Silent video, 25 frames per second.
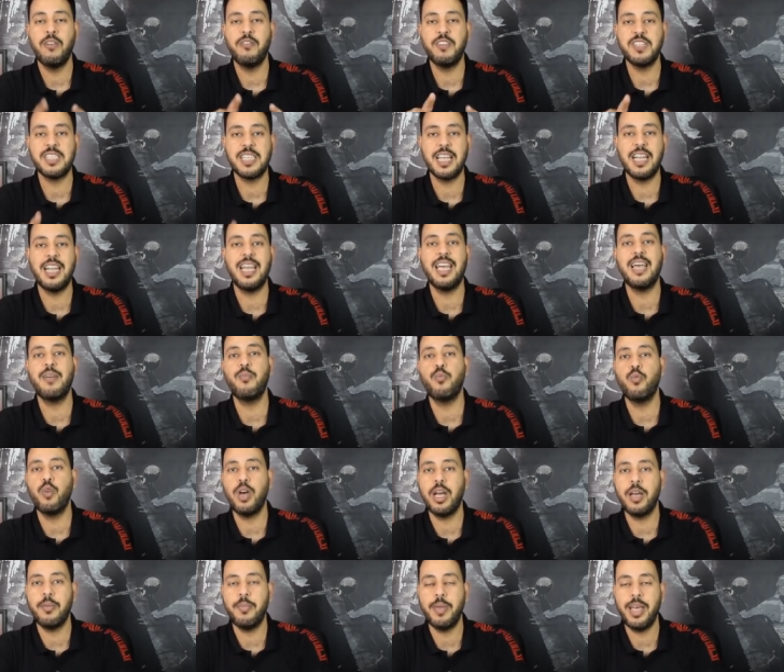في سلام
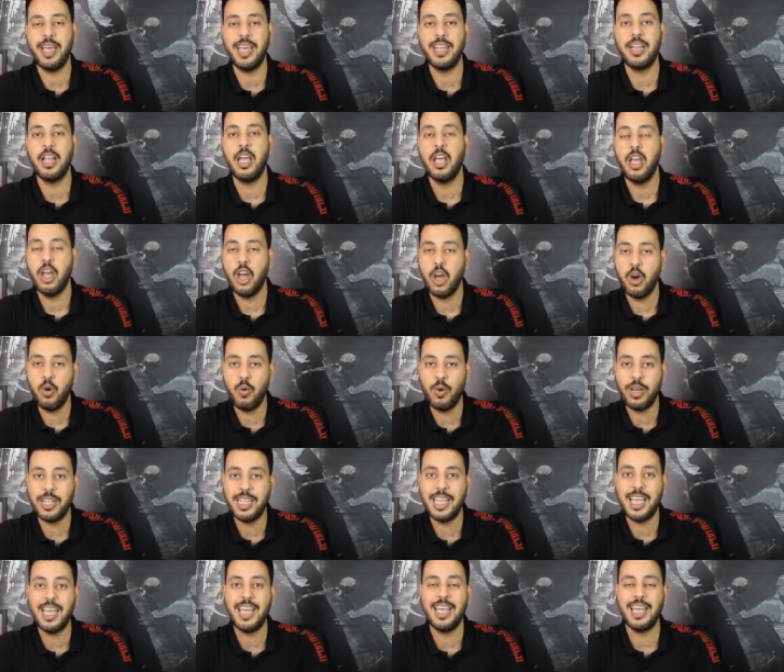وامان
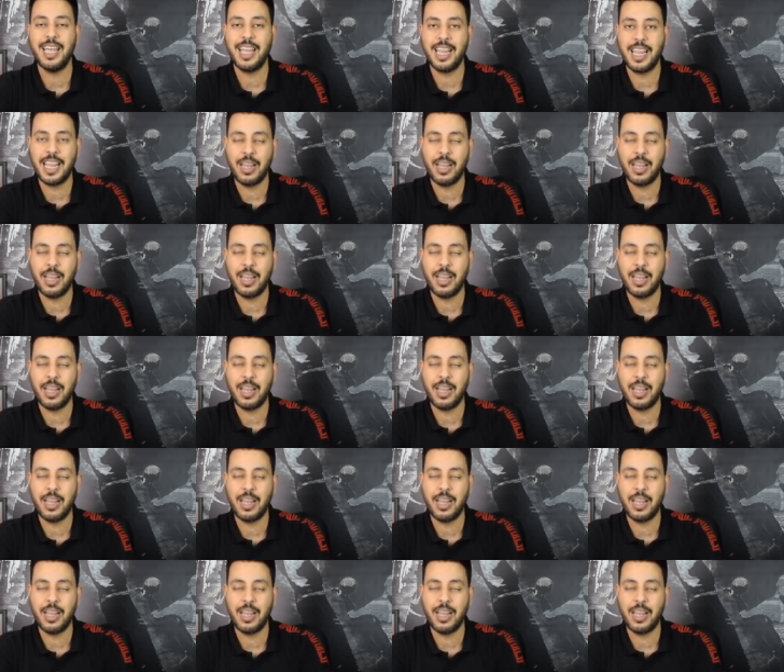هو ده